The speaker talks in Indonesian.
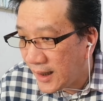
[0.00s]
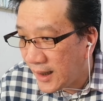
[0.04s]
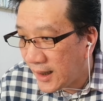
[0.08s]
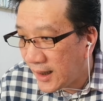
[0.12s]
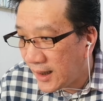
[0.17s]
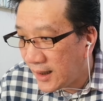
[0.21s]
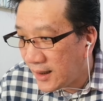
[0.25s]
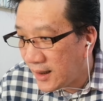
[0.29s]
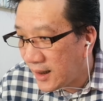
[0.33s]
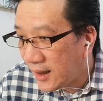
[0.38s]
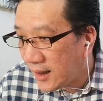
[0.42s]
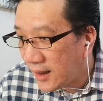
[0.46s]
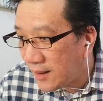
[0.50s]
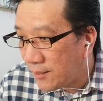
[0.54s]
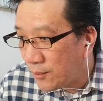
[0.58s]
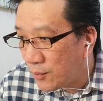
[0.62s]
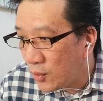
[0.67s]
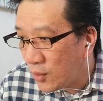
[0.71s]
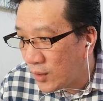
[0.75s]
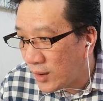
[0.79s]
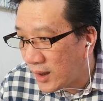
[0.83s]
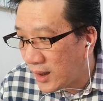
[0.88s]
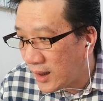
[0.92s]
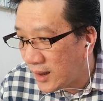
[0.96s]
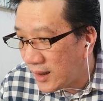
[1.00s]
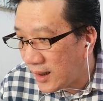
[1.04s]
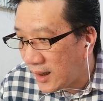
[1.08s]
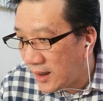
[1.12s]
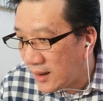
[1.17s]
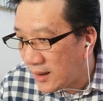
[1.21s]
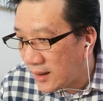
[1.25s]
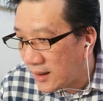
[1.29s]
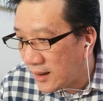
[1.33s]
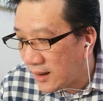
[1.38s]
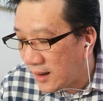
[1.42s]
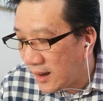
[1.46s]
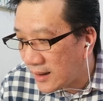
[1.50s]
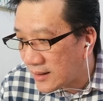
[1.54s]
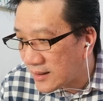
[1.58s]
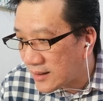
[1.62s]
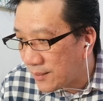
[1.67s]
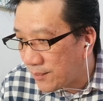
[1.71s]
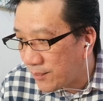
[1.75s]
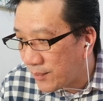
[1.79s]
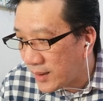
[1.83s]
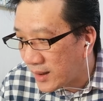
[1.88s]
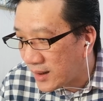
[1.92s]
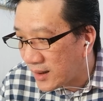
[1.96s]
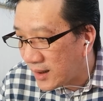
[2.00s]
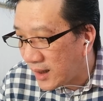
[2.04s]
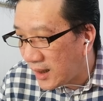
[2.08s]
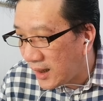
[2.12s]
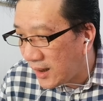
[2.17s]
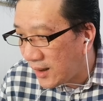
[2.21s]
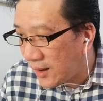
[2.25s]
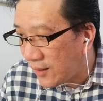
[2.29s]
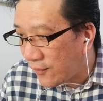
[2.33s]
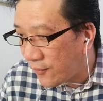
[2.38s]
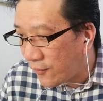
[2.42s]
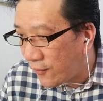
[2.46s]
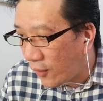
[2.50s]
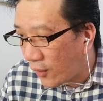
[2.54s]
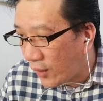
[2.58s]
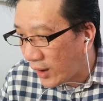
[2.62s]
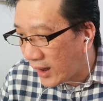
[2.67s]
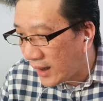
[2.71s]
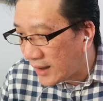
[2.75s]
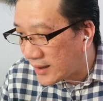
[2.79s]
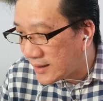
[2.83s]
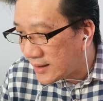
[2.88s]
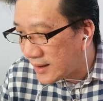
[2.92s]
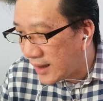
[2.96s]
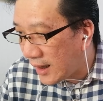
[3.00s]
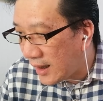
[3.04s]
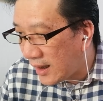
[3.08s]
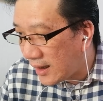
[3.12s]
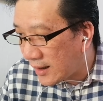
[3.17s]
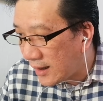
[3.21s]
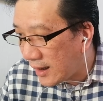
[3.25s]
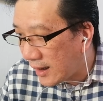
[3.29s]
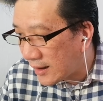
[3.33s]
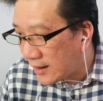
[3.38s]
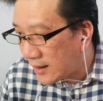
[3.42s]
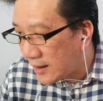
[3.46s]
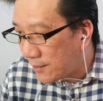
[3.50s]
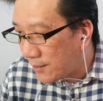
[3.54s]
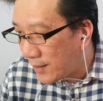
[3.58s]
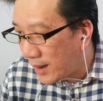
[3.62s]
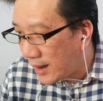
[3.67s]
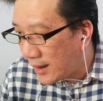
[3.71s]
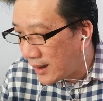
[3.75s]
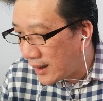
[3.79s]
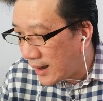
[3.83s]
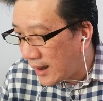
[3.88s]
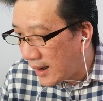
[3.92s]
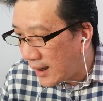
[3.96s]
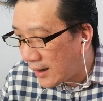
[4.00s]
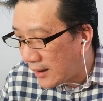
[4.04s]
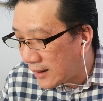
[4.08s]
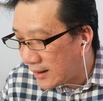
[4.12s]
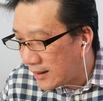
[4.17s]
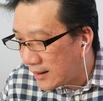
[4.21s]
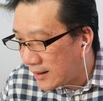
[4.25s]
ini kemungkinan nggak seperti forecastnya yang dimana